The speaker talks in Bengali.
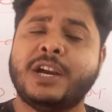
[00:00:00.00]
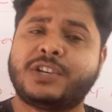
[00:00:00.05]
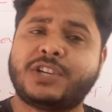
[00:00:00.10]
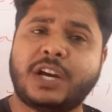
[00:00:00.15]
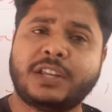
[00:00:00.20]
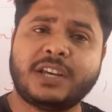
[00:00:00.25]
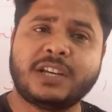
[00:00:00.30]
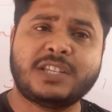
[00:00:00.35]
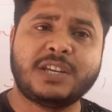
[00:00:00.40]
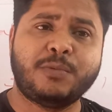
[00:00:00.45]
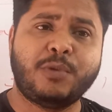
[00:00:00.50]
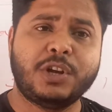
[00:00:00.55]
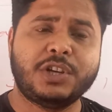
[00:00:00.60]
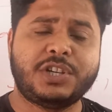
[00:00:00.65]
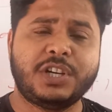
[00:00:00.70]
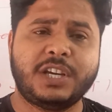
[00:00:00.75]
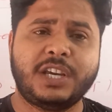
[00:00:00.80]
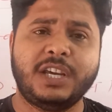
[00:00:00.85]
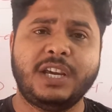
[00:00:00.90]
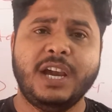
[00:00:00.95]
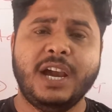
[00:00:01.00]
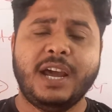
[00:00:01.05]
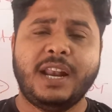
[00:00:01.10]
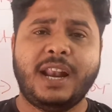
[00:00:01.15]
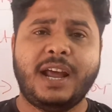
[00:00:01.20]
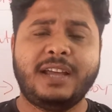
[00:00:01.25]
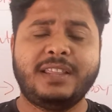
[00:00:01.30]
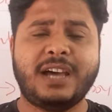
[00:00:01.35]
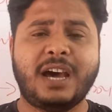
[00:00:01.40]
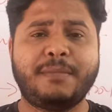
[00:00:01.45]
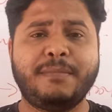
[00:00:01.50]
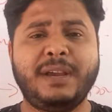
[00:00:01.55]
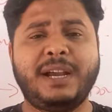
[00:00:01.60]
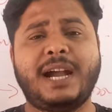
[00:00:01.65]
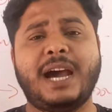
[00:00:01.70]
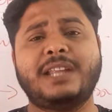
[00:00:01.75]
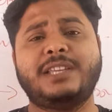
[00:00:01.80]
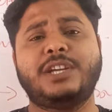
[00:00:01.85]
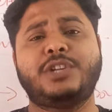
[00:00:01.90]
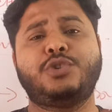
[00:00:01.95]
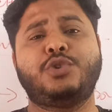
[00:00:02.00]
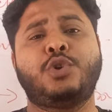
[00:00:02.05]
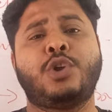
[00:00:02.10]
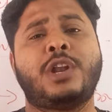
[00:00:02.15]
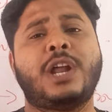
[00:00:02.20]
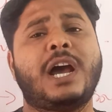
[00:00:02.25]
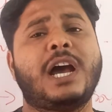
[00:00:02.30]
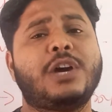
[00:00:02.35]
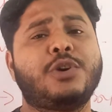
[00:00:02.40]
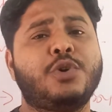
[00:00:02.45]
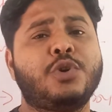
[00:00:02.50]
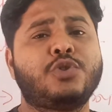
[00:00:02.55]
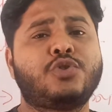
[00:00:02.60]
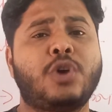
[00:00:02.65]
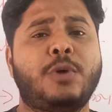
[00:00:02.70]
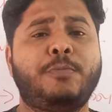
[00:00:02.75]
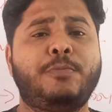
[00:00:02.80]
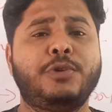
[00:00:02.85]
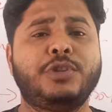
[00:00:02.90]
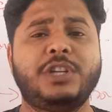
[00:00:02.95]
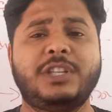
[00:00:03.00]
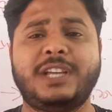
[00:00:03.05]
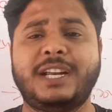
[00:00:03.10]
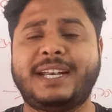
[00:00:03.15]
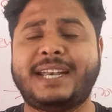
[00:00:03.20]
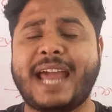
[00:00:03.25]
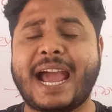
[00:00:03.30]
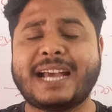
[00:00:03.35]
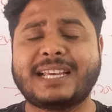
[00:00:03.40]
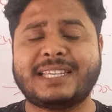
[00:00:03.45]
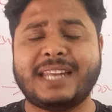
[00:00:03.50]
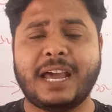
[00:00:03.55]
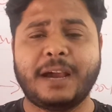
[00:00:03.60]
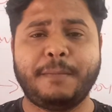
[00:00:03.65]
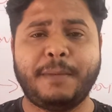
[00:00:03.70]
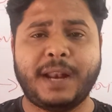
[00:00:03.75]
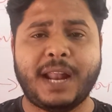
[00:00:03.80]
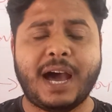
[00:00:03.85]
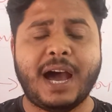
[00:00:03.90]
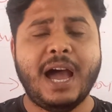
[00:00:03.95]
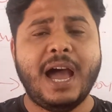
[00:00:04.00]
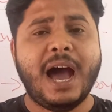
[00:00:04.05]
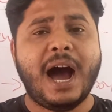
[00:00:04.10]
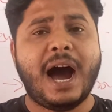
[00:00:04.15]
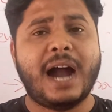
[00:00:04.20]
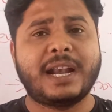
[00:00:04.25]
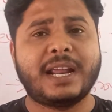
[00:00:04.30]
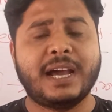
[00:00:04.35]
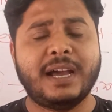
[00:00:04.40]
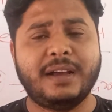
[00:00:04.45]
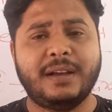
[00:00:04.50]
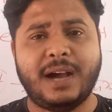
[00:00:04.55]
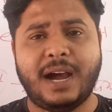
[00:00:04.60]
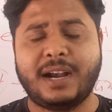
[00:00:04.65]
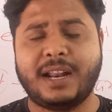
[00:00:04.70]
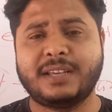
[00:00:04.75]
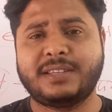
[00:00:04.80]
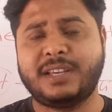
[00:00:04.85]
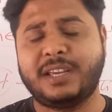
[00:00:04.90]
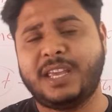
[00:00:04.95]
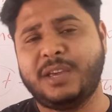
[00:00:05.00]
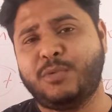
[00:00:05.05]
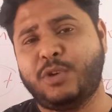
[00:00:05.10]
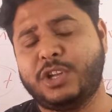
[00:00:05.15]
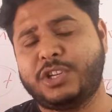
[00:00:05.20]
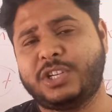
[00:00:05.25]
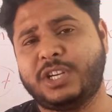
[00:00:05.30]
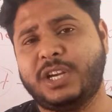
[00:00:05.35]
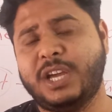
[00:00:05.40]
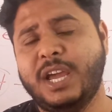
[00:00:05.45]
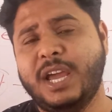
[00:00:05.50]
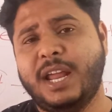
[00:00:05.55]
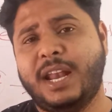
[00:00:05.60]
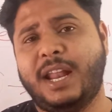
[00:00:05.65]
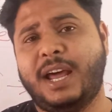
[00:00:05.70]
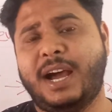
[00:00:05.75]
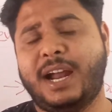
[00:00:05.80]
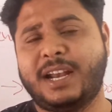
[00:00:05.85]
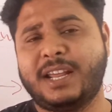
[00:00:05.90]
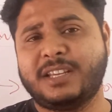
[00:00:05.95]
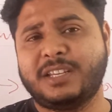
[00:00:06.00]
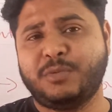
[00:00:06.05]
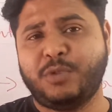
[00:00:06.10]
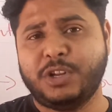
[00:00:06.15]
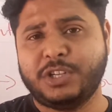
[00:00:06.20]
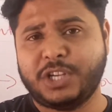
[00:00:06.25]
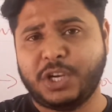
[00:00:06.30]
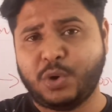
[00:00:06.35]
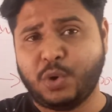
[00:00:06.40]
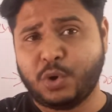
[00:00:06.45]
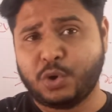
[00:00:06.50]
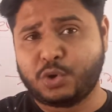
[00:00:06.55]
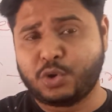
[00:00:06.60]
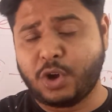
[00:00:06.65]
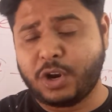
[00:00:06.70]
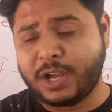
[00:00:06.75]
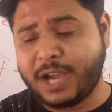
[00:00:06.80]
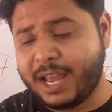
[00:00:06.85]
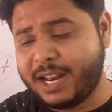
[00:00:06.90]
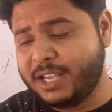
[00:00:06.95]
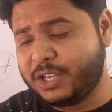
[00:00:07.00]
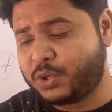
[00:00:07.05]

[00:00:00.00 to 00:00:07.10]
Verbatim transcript: সাতাশে বলেছে কি না ধার্মিক কার্যের জন্য রাখা কোনো সম্পত্তিতে ট্যাক্স লাগবে না আঠা আঠাশে কি বলেছে না আঠাশে বলেছে কোনো সরকারি